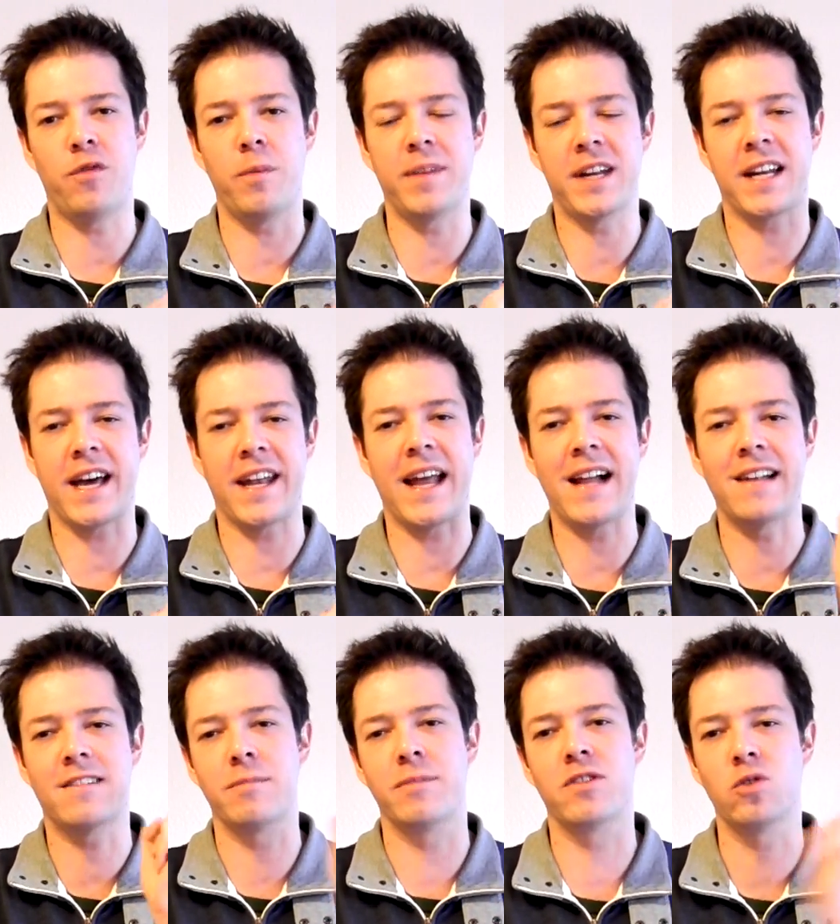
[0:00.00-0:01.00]
um den Kanal
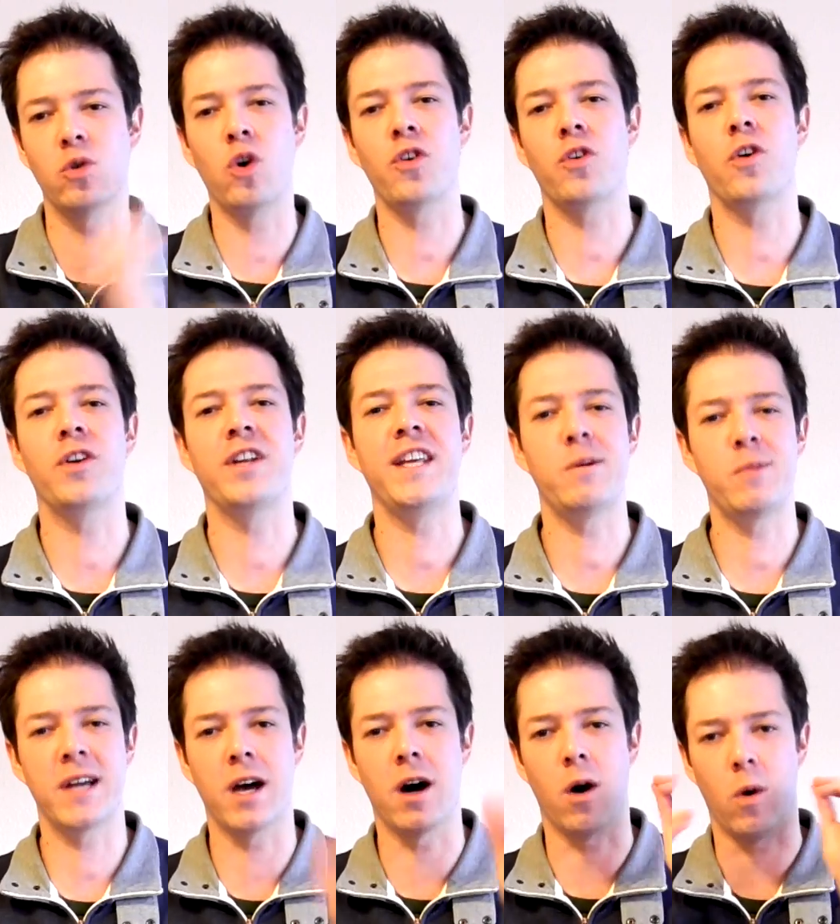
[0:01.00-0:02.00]
zu besuchen. Und here
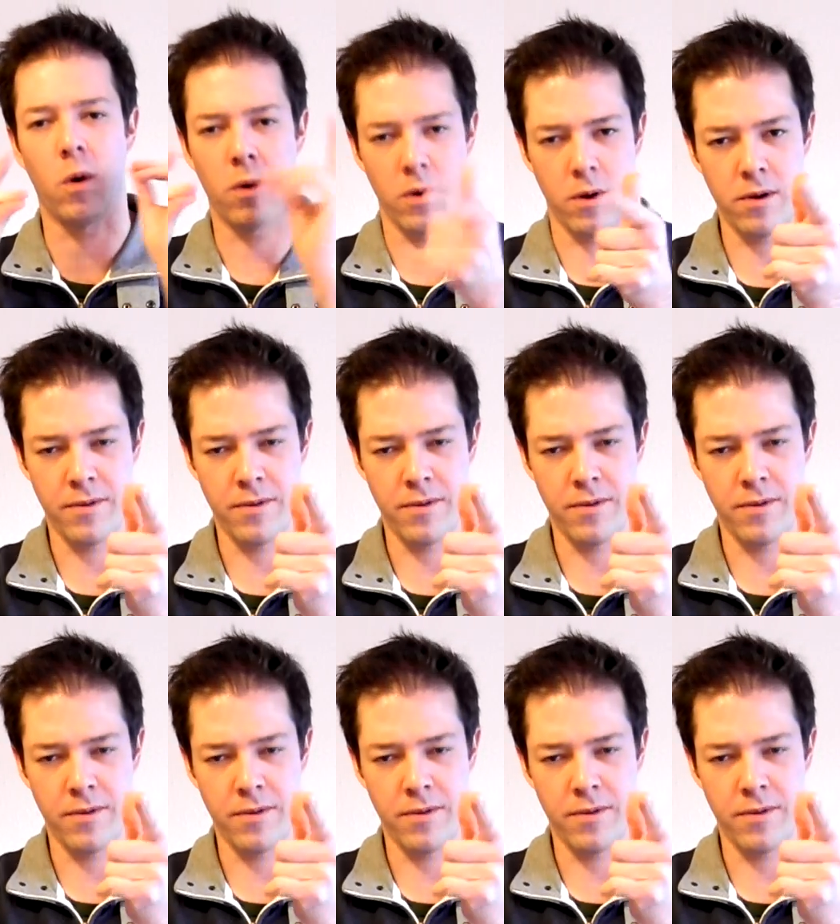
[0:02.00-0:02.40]
we go.